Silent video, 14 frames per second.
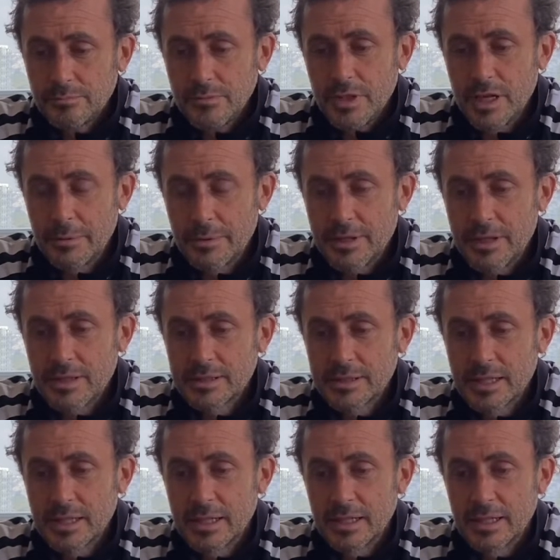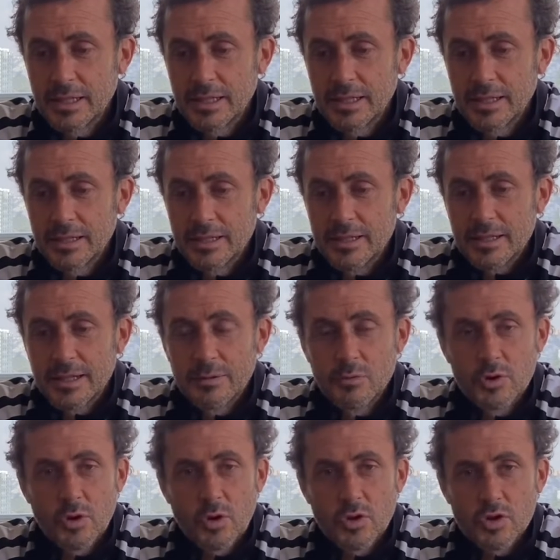la verdad es que muy
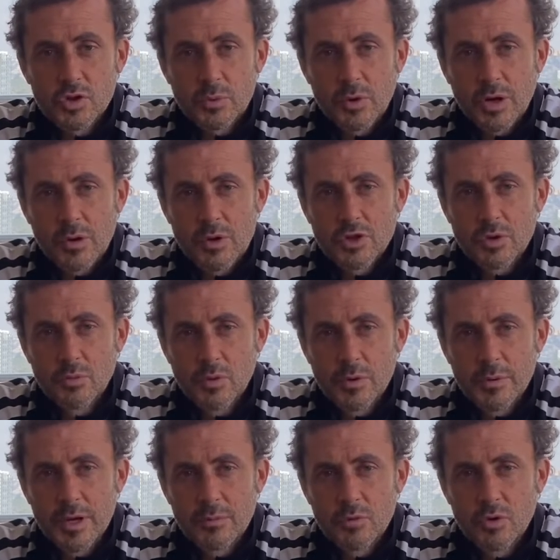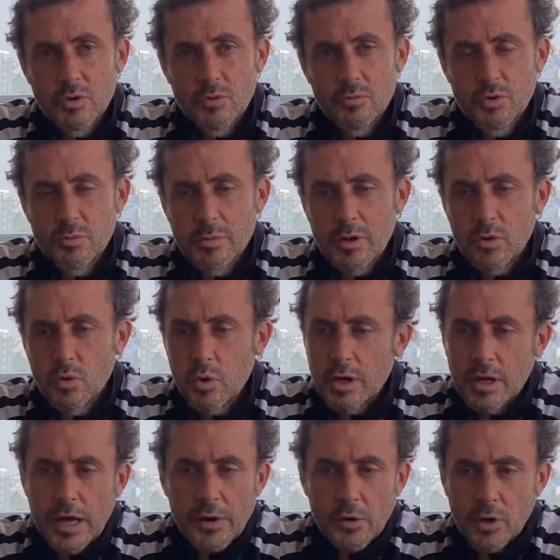orgulloso porque lo ha hecho muy bien, muy, muy maduro. El
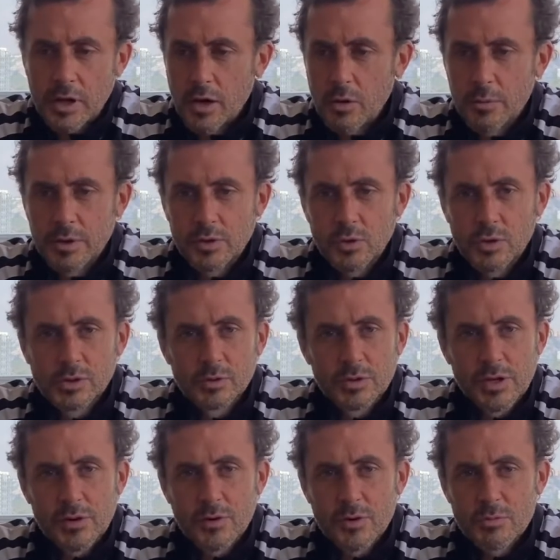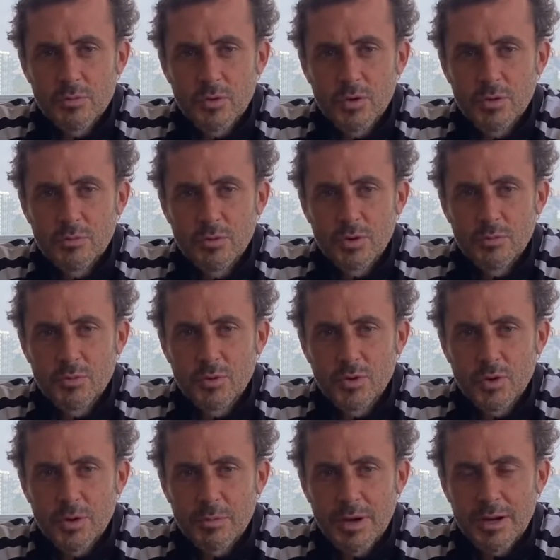error que cometió es un error muy, muy, muy
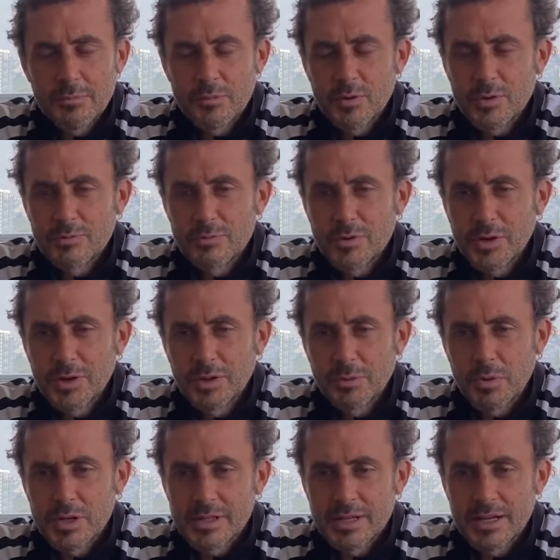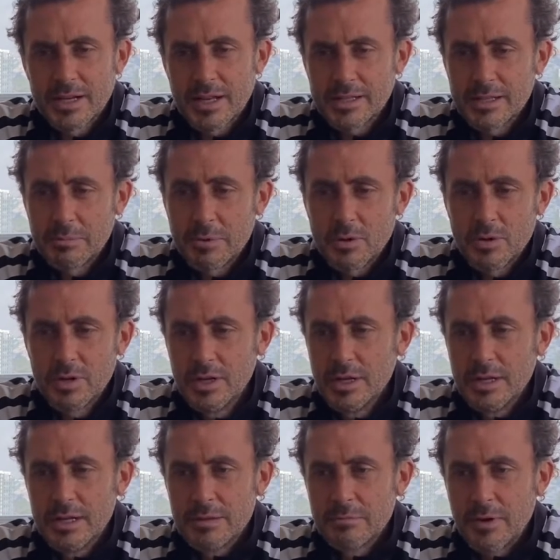normal, por un poquito por acelerarse, pero,
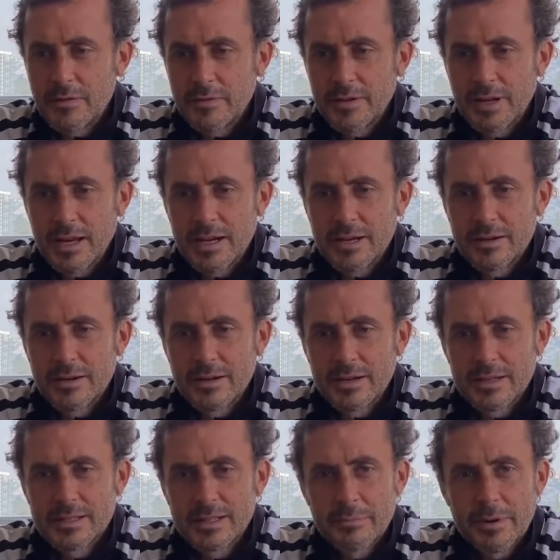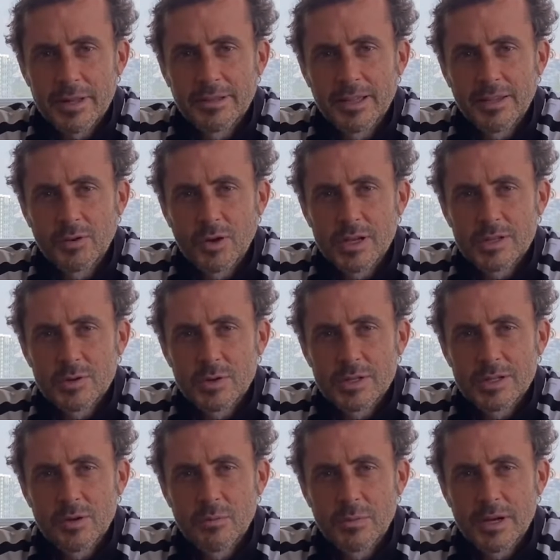pero al final está aprendiendo que eso es
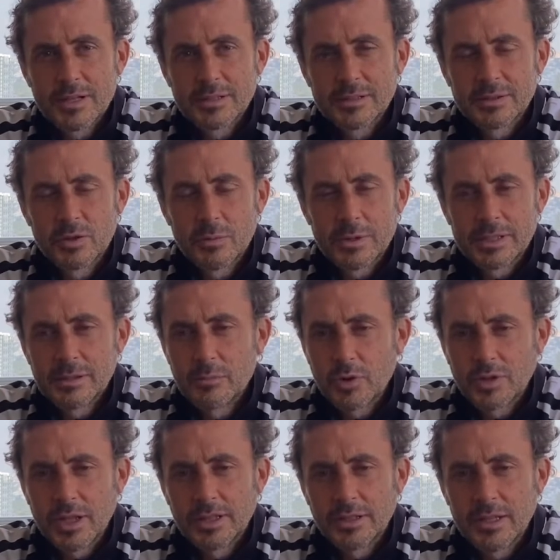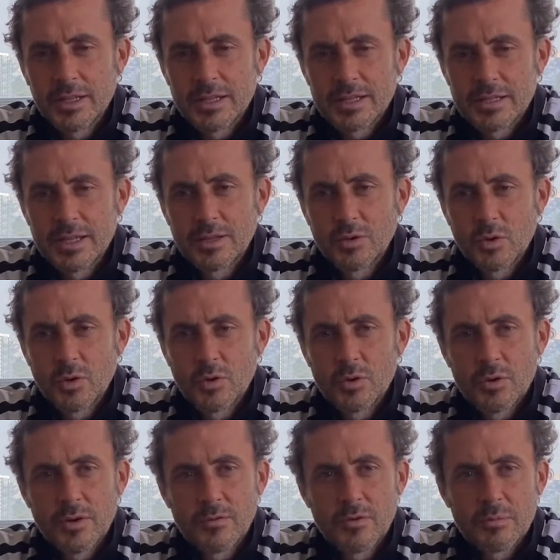lo más, lo más importante y haciéndolo de
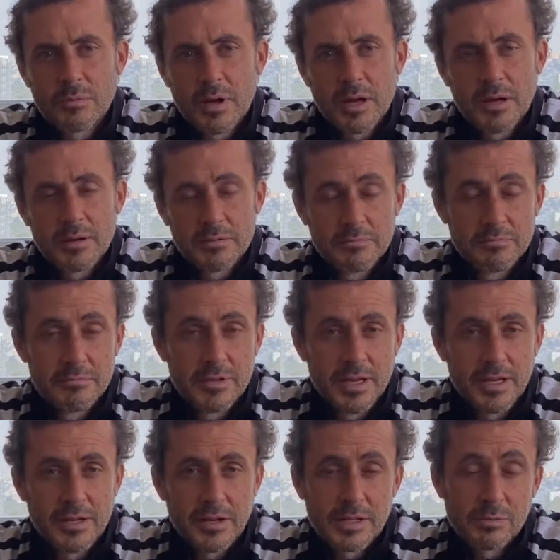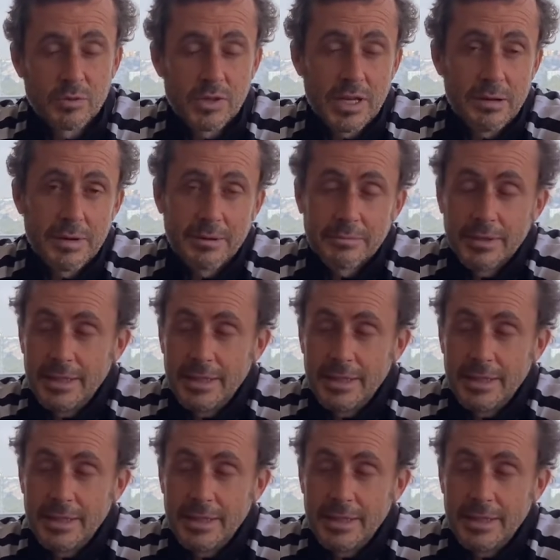una forma bien, responsable.